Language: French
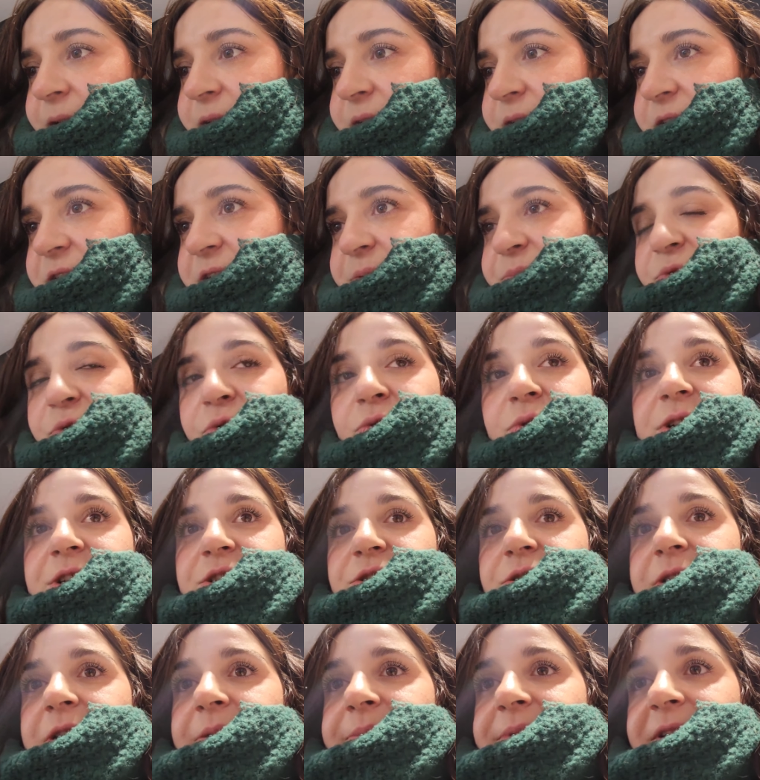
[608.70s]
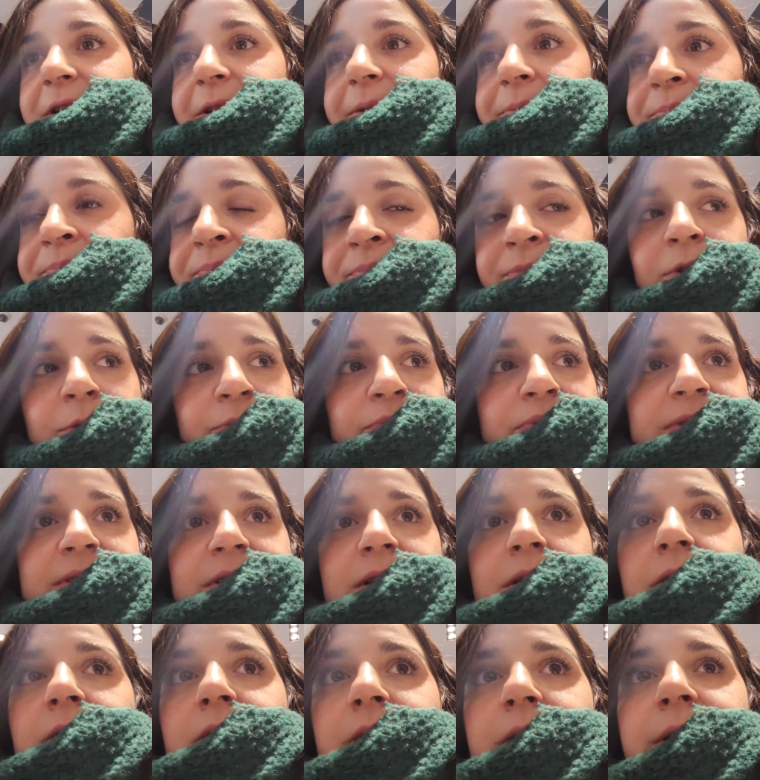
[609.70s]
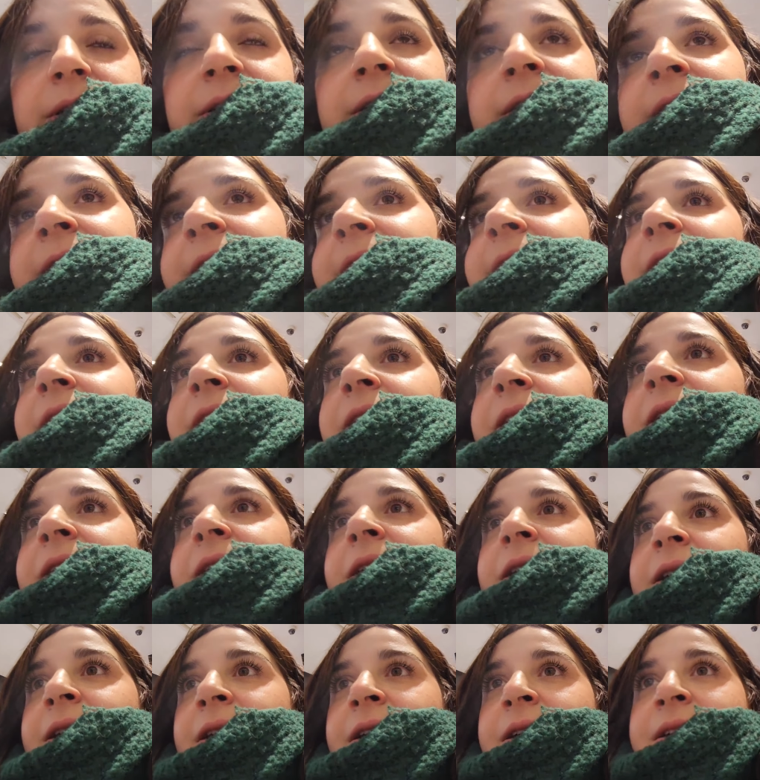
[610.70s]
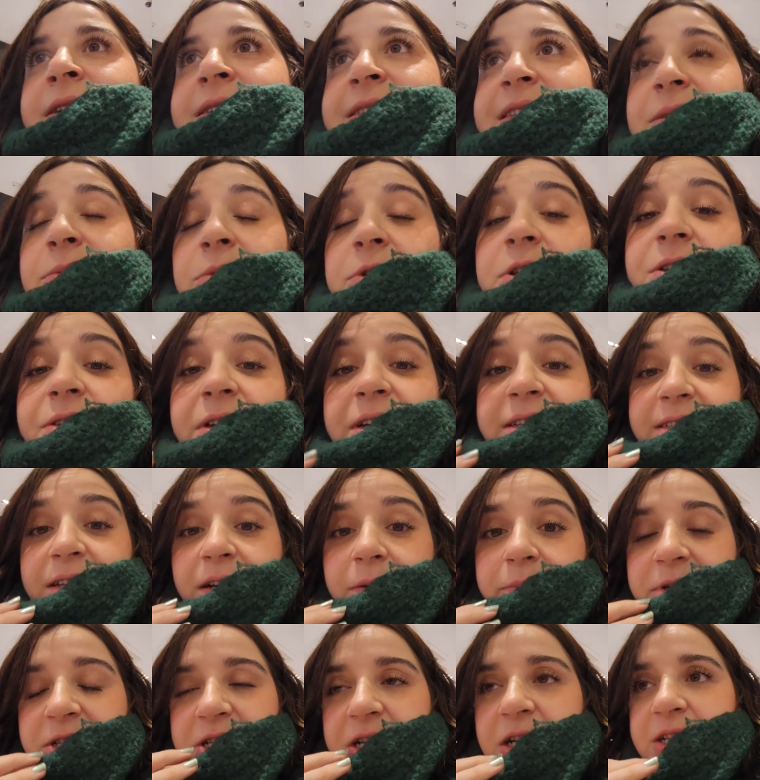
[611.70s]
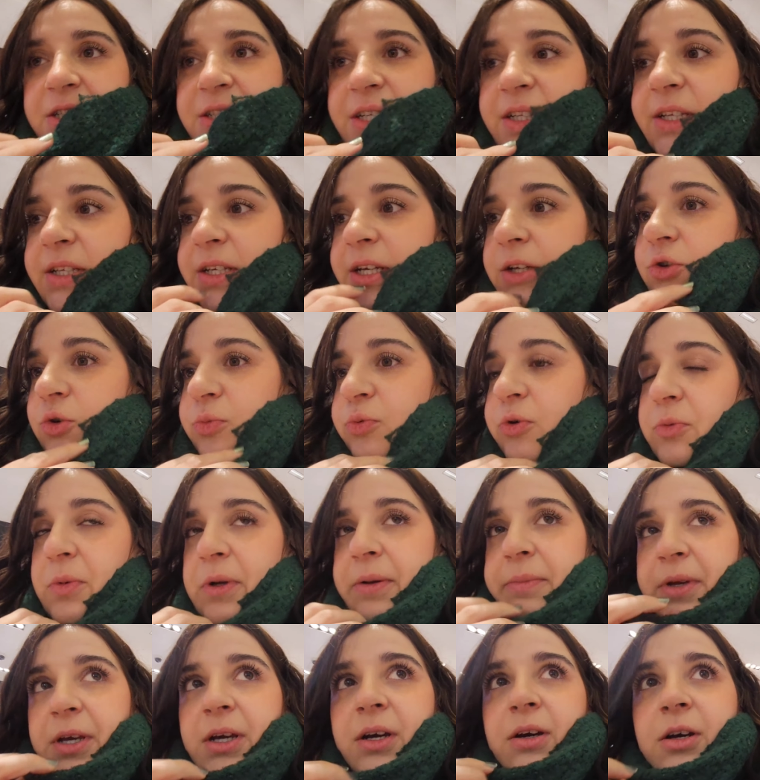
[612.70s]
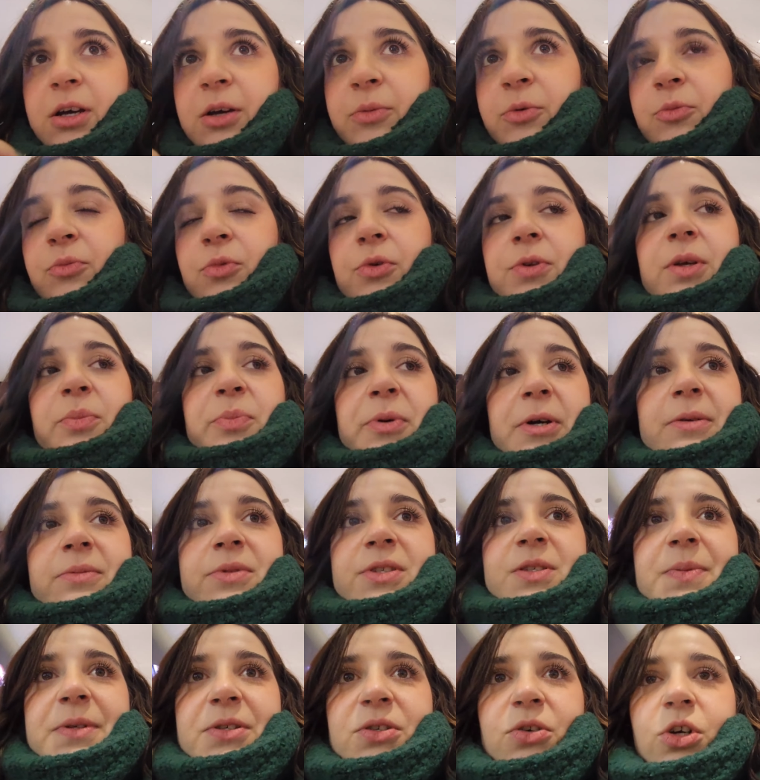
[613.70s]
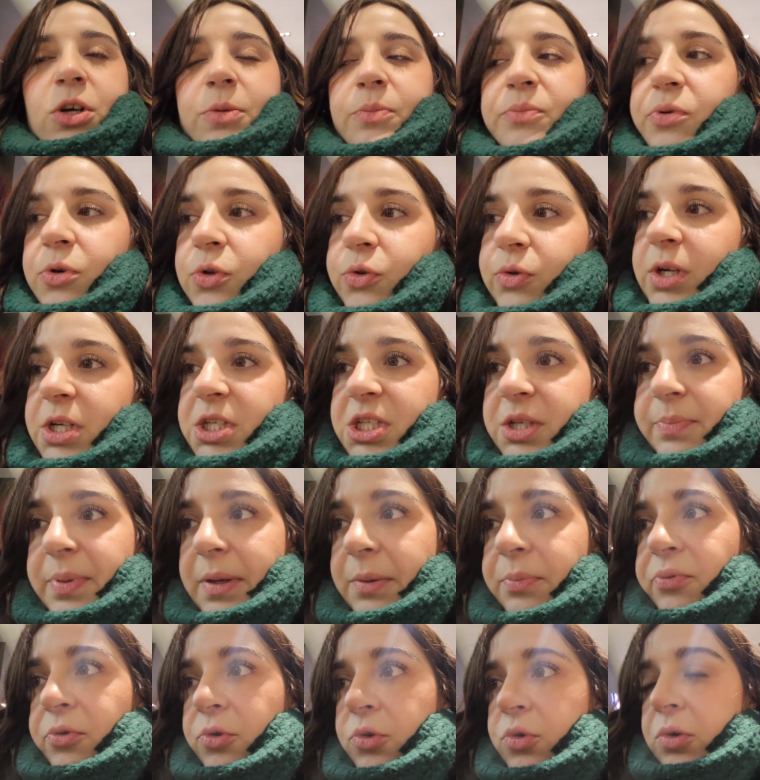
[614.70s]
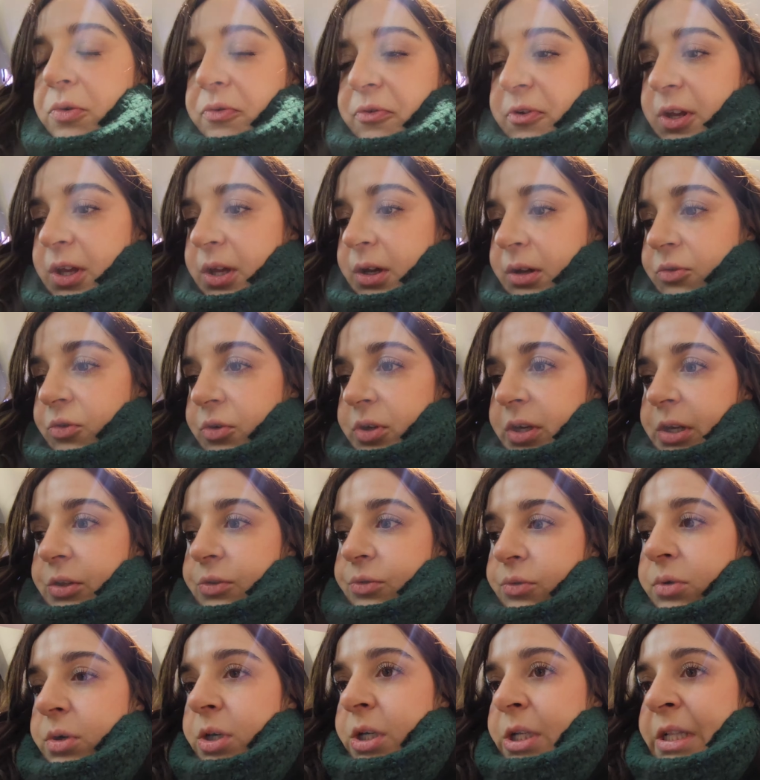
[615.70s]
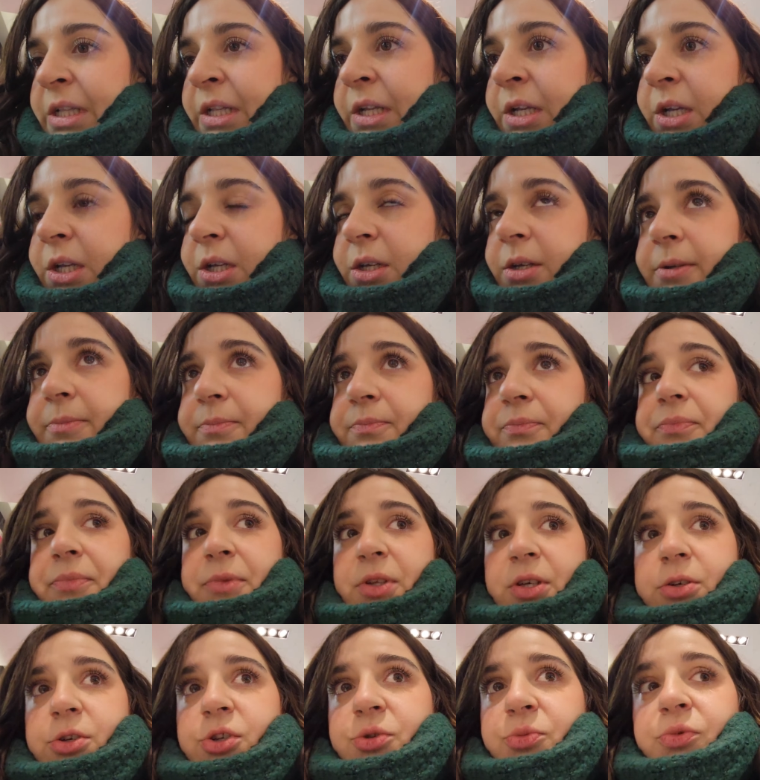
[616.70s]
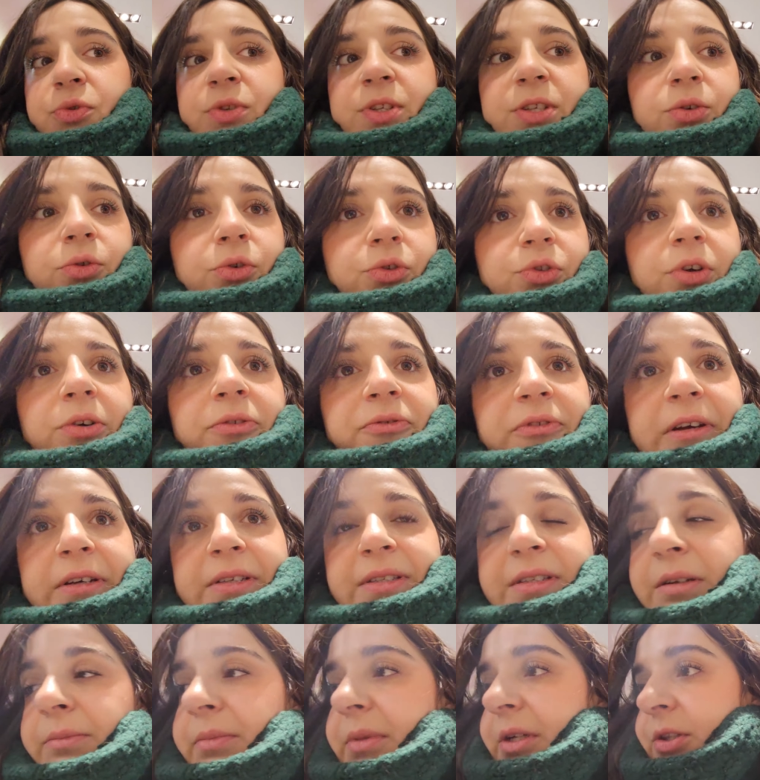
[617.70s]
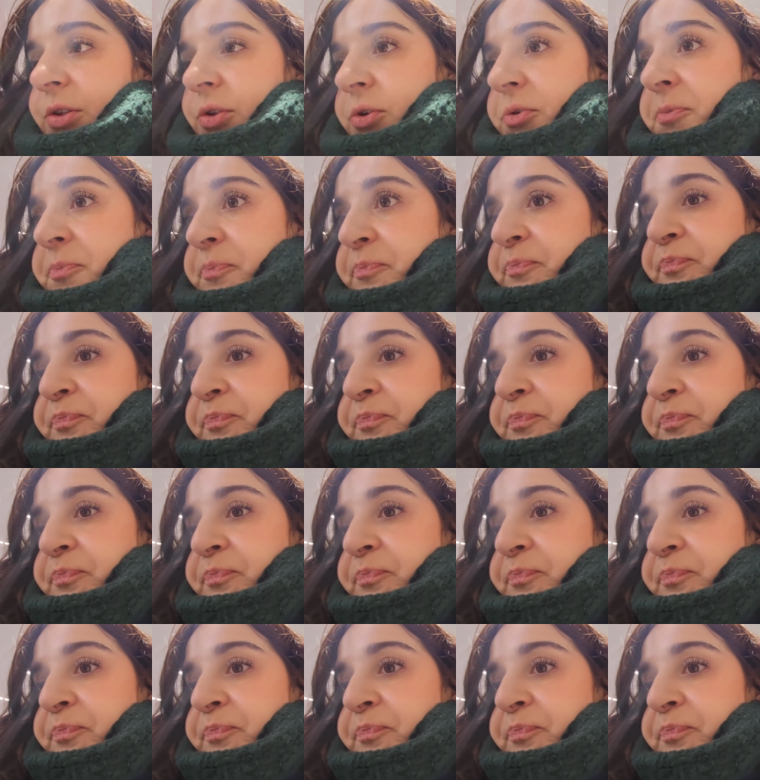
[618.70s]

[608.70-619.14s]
J'aime trop les gens comme ça. En plus, euh, c'était mon anniversaire, mais j'ai acheté des cadeaux pour ma mère. Ne me demandez pas, mais c'est parce que comme pour Noël, j'ai pas pu lui offrir de cadeaux. Je me dis autant faire ça maintenant.